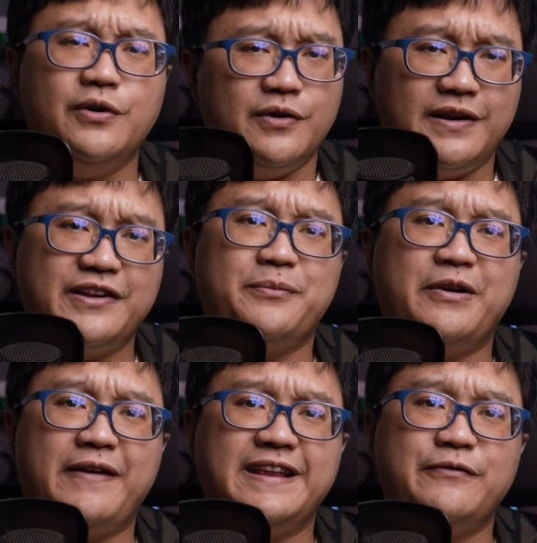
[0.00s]
Yuk, langsung
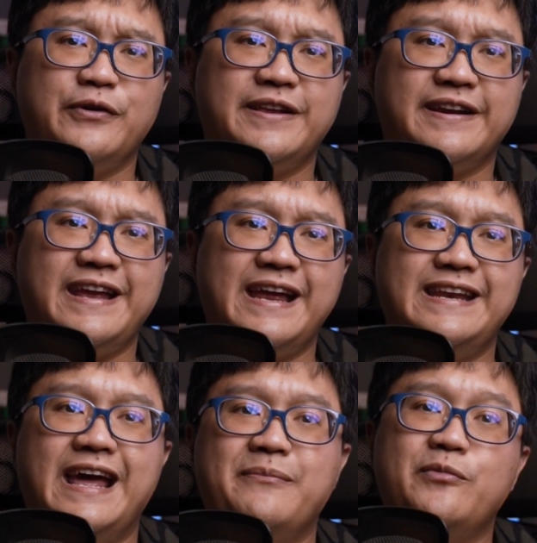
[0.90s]
manfaatin vouchernya
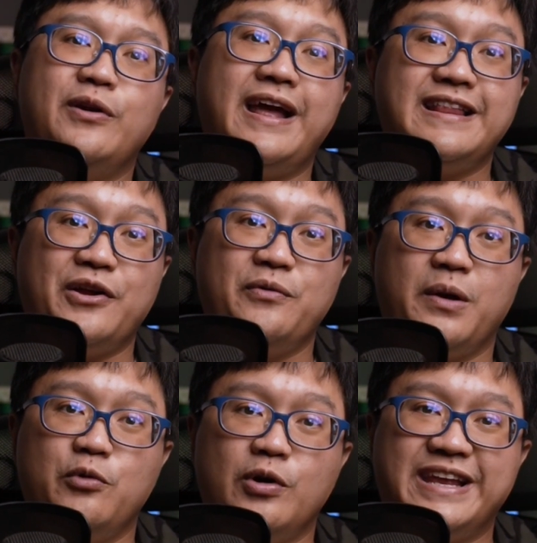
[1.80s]
dan mulai tahun
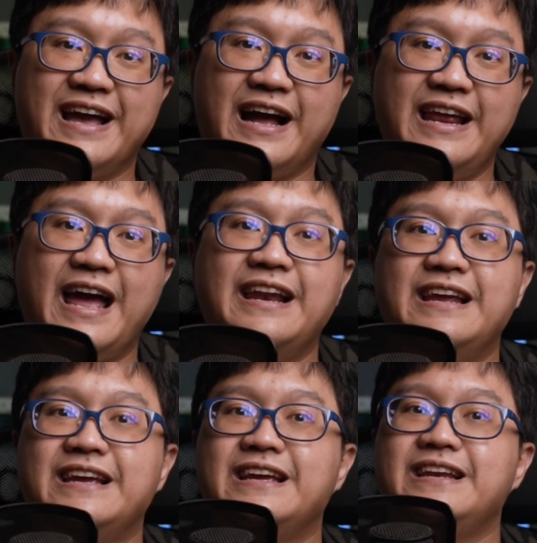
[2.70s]
2023 kalian
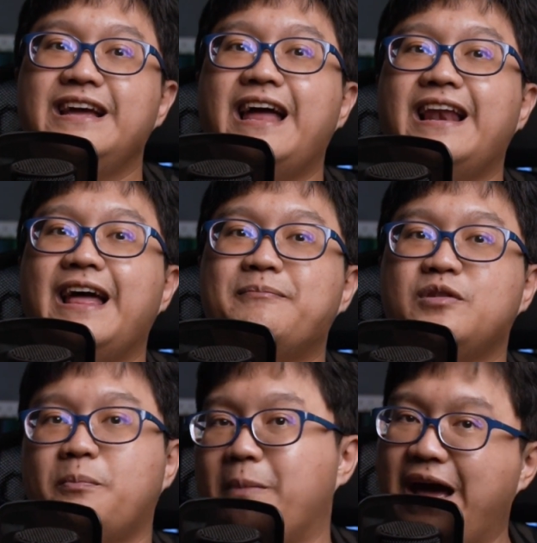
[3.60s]
dengan
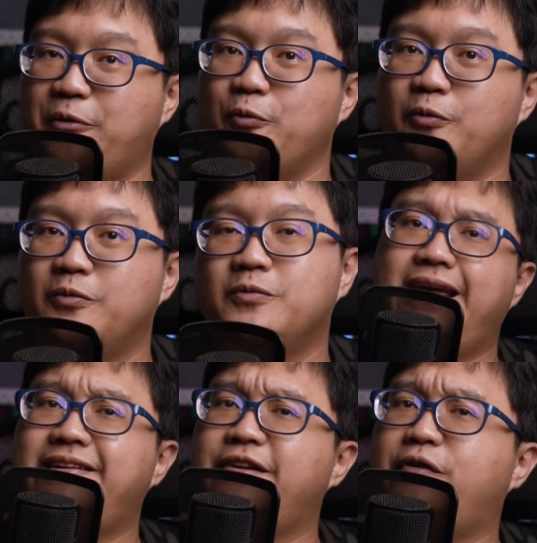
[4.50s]
laptop baru.
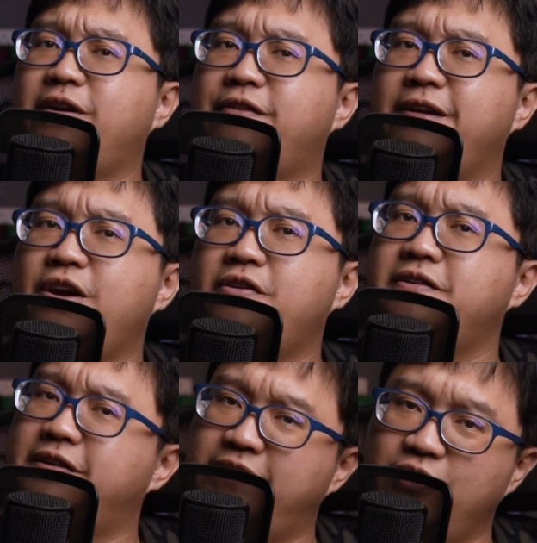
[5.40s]
That's it for this video.
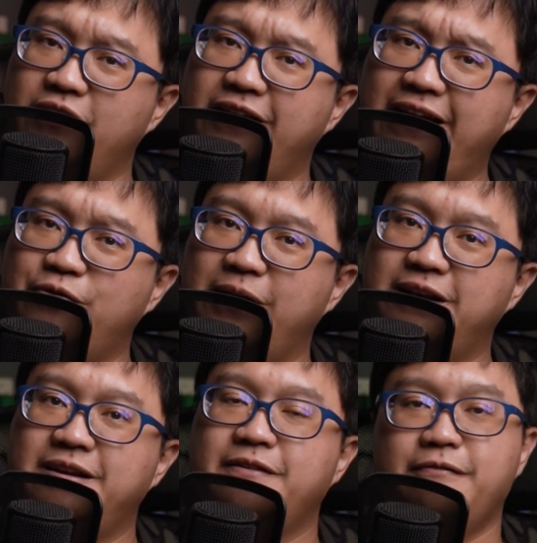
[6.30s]
See you on the next
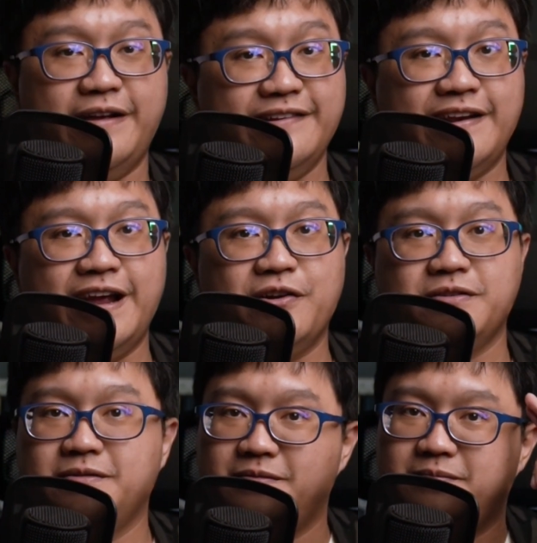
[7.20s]
one. Very signing out.
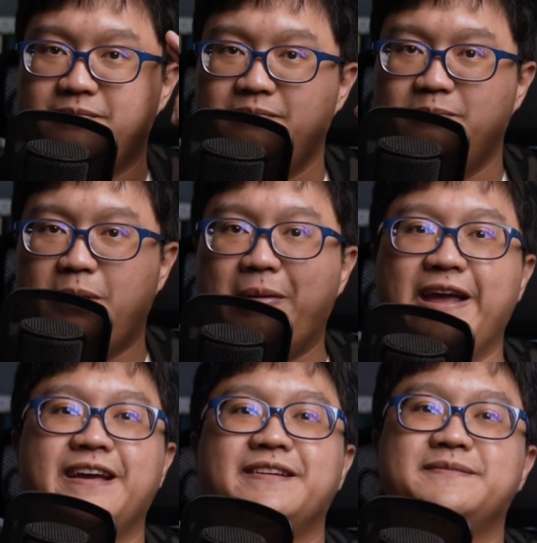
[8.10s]

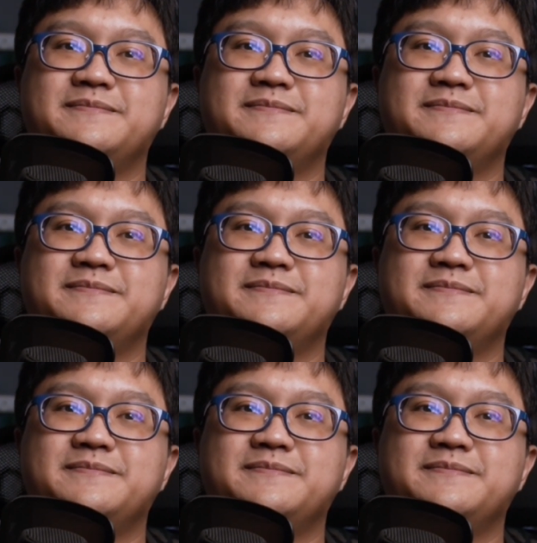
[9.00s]
Bye-bye.